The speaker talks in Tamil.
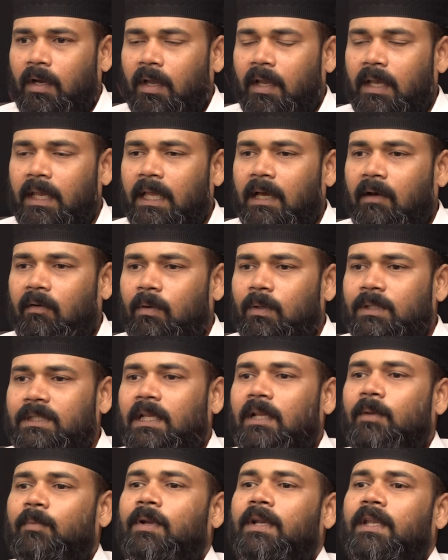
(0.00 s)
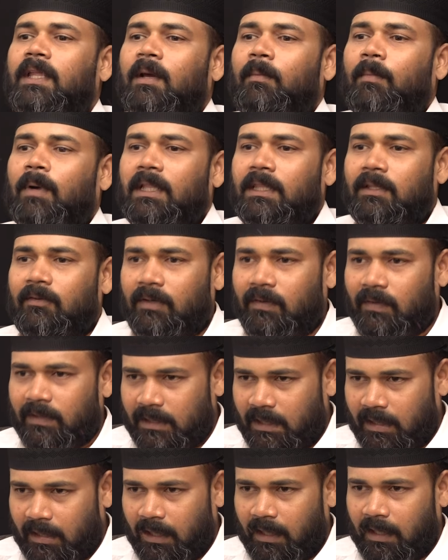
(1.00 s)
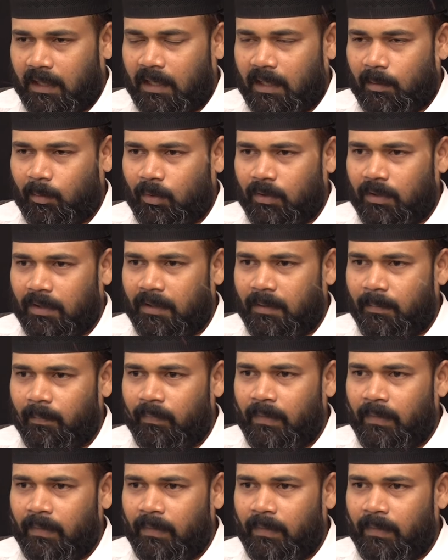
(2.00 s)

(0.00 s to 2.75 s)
இன்றைக்கி அவரை செலிபிரிட்டியாக மாற்றி விட்டு வச்சுருக்கிறீங்க போது